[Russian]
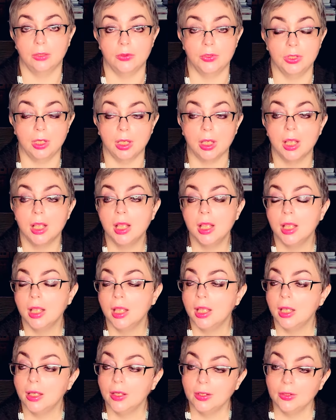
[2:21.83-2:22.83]
Друзья,
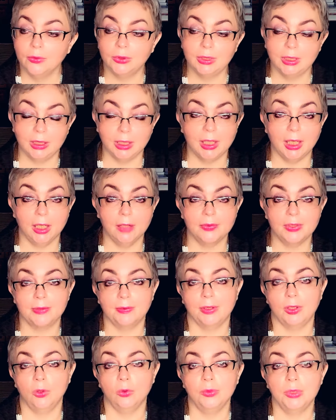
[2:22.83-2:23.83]
вот я в
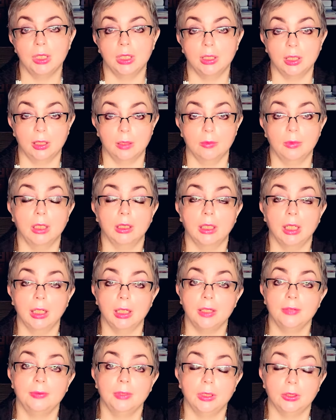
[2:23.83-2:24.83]
своем телеграм-канале
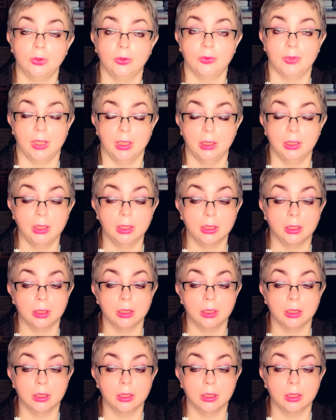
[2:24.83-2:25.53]
не на вариант»,